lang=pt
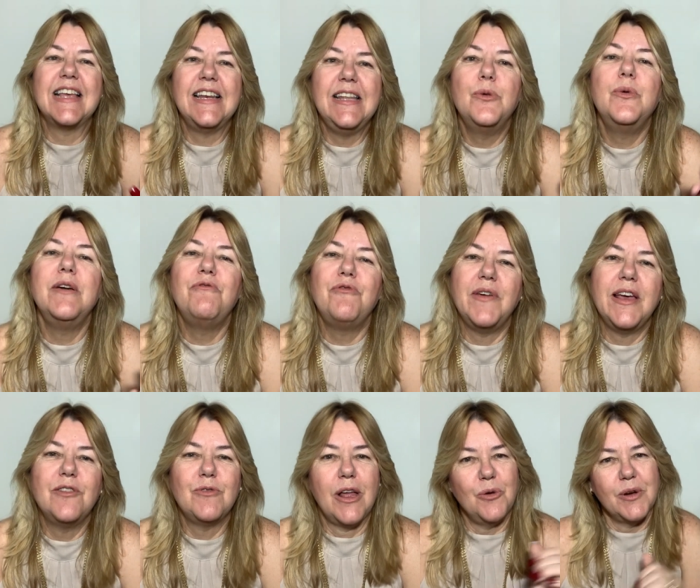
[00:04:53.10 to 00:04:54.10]
ali o
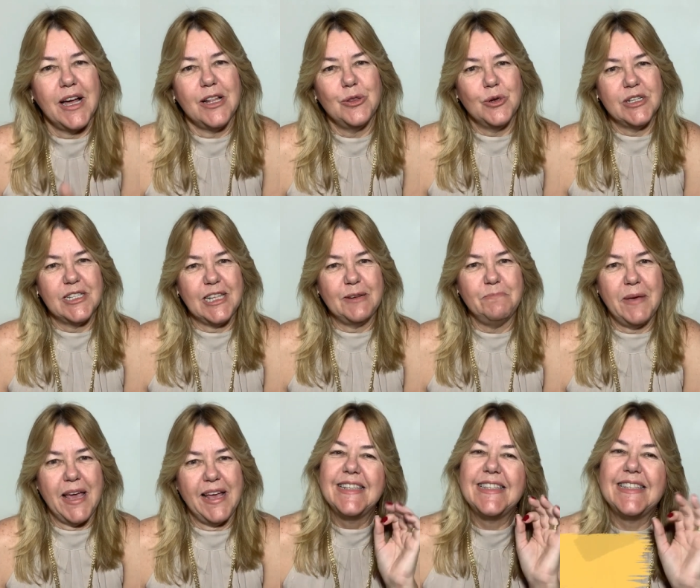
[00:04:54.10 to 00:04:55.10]
efeito alongador
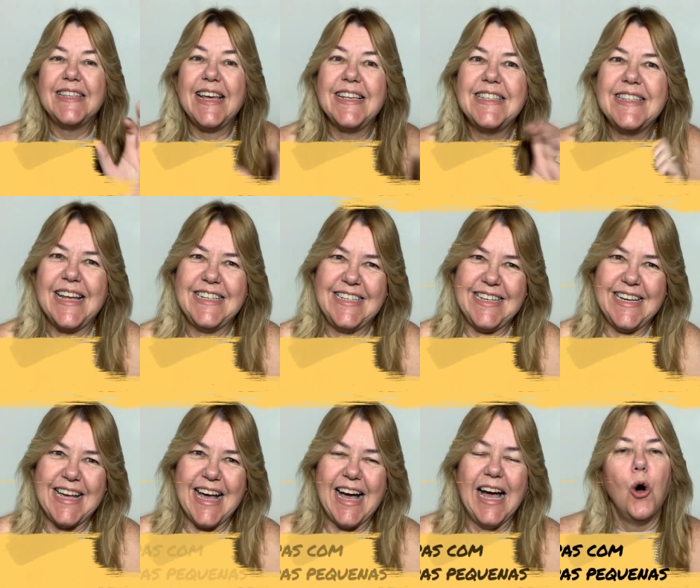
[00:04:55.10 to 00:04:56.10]
também. Sexta
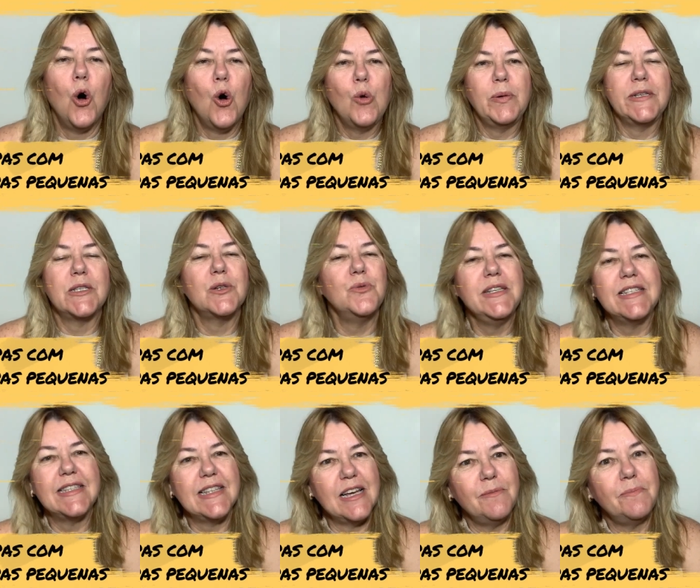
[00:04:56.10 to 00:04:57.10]
dica: roupas com
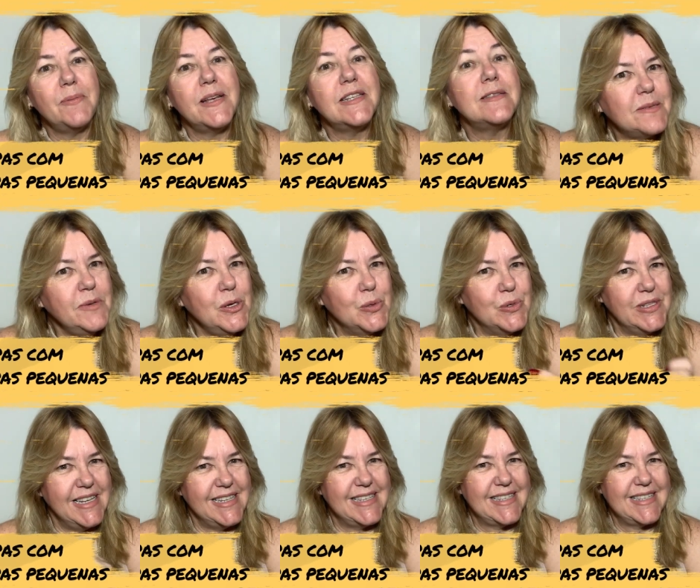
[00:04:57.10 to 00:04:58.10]
estampas
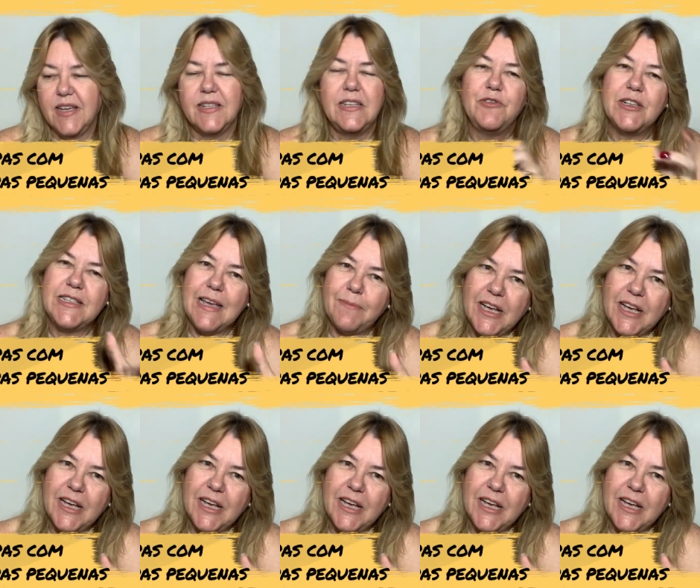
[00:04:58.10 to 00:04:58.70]
miúdas. Se você é